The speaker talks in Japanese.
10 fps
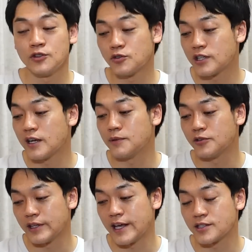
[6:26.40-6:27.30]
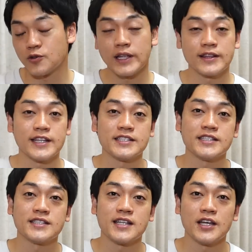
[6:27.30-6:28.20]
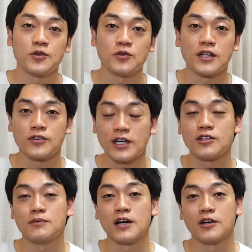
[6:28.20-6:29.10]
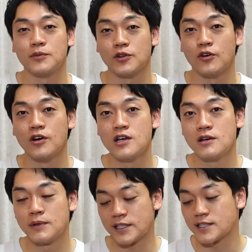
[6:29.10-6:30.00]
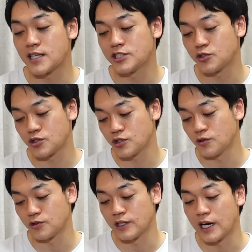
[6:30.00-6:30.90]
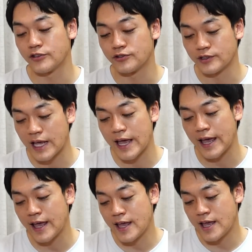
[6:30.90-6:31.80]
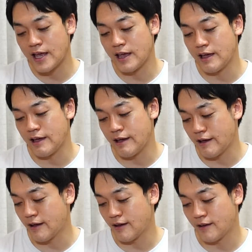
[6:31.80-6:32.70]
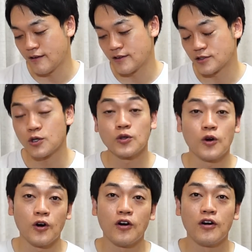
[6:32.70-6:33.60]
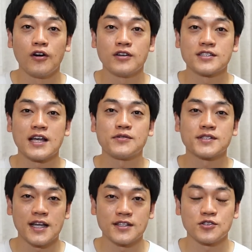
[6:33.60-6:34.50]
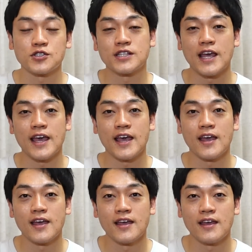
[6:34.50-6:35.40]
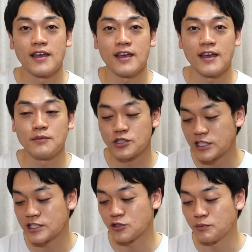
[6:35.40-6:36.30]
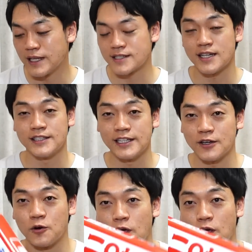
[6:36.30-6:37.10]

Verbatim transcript: 本テレビのね「それって実際どうなのか」っていう番組のまたスタジオ収録があるので、えー、そのスタッフさんそして、えー、MC 陣の皆さんにこ